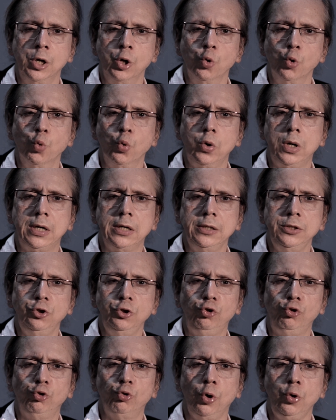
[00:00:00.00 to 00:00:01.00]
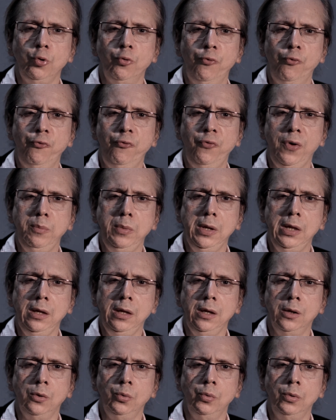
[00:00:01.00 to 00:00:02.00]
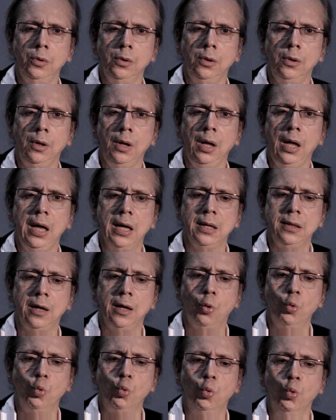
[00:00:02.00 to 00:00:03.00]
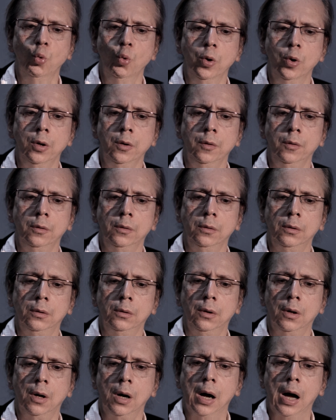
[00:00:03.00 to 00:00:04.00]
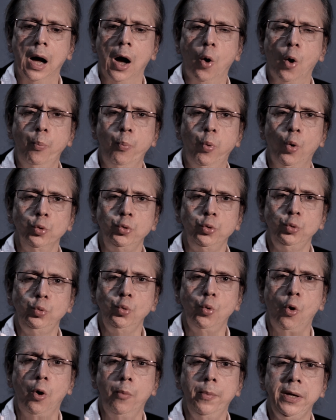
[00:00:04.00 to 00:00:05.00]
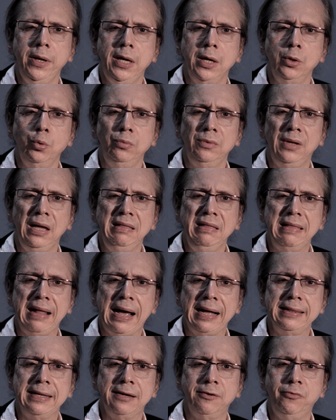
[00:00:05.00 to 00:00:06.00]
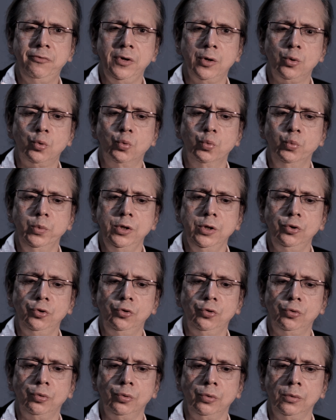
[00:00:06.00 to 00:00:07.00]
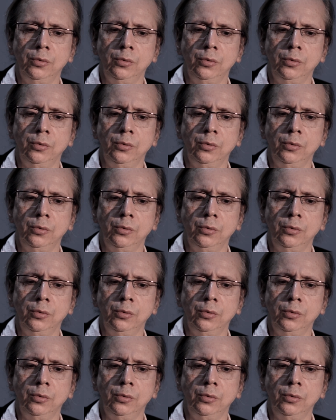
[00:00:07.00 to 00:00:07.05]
O grande sonho feminino é dar o cu. Ao ponto do homem que não tem nada a ver com isso,